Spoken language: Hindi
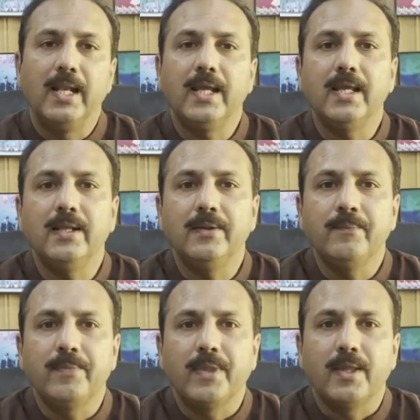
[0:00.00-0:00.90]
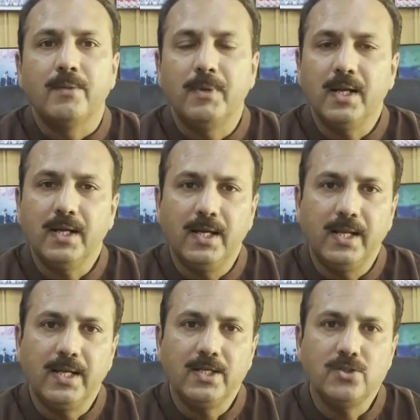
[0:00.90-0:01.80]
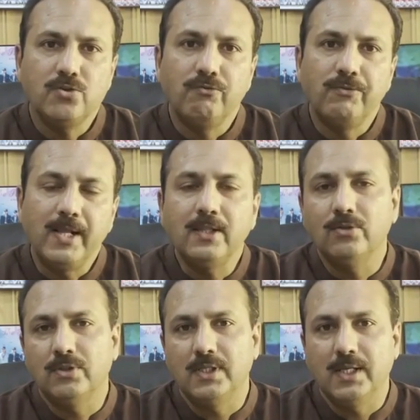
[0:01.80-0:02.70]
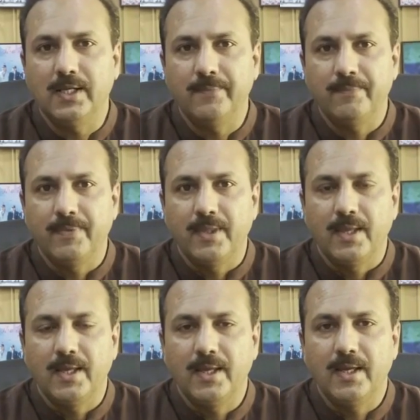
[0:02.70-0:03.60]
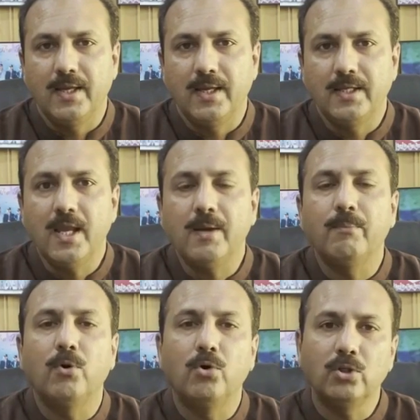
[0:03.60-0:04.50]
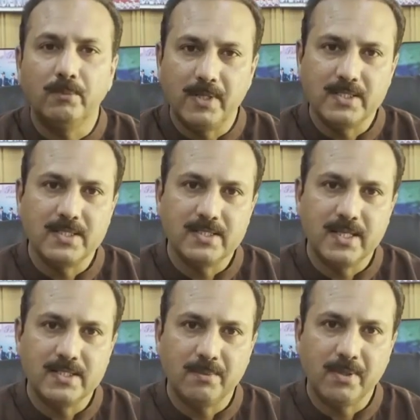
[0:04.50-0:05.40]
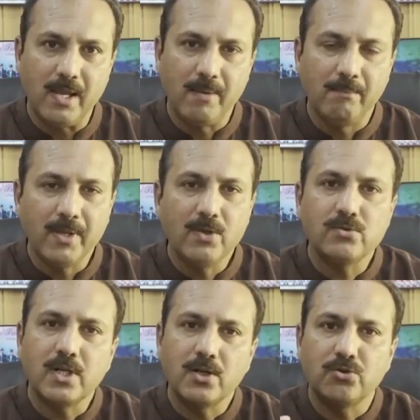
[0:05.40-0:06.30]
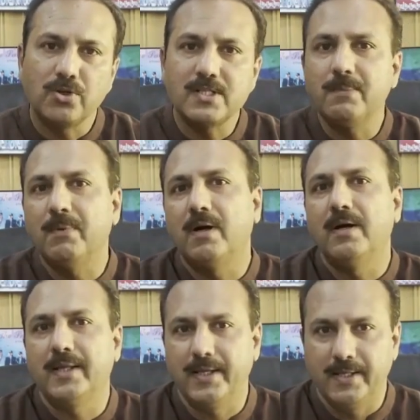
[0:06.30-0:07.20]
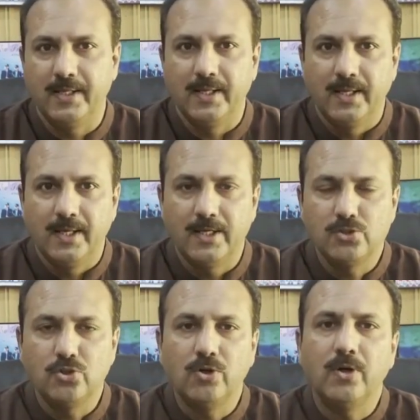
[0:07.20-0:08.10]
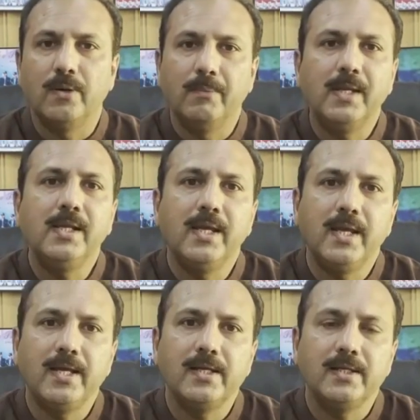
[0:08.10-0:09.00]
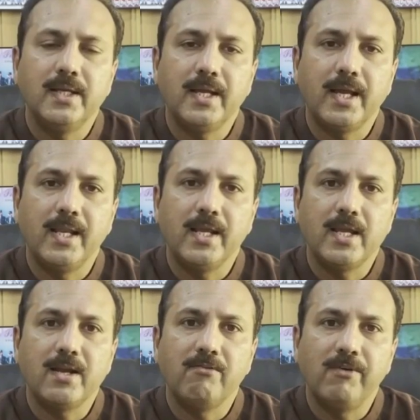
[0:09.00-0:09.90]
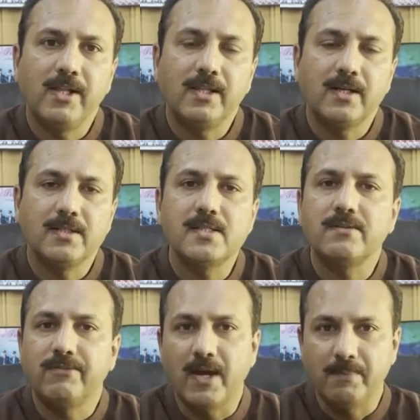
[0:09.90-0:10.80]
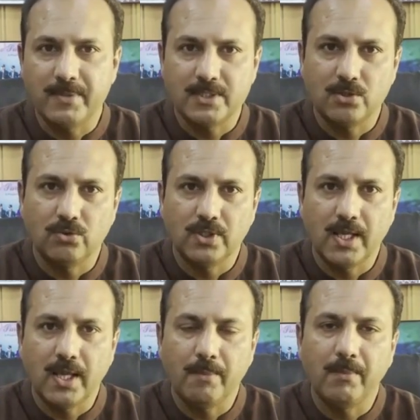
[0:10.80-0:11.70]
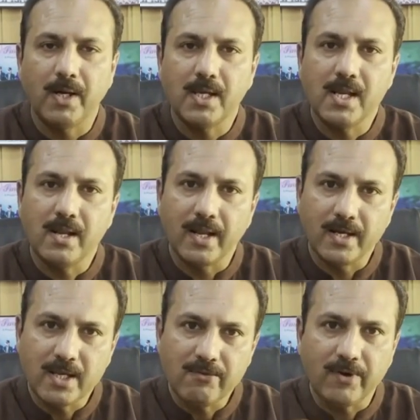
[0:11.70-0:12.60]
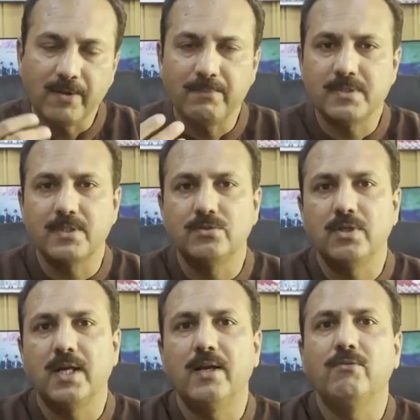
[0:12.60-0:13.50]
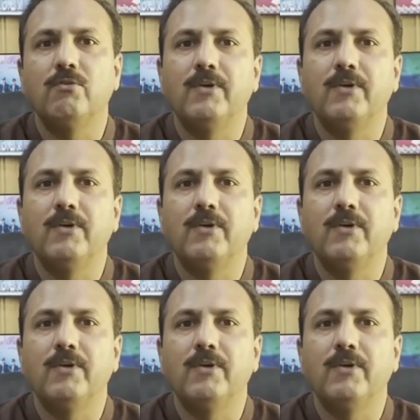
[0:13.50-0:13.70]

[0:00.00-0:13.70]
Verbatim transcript: लेकिन मेरा ख्याल है कि ये जो वेल्थ होती है ये एक बहुत बड़ी चीज़ है जबकि मनी उसका एक छोटा सा पार्ट है जो मनी है ये कह लें कि एक वेल्थ का जस्ट फाइव परसेंट होता है बाकी नाइन्टी फाइव परसेंट जो है वो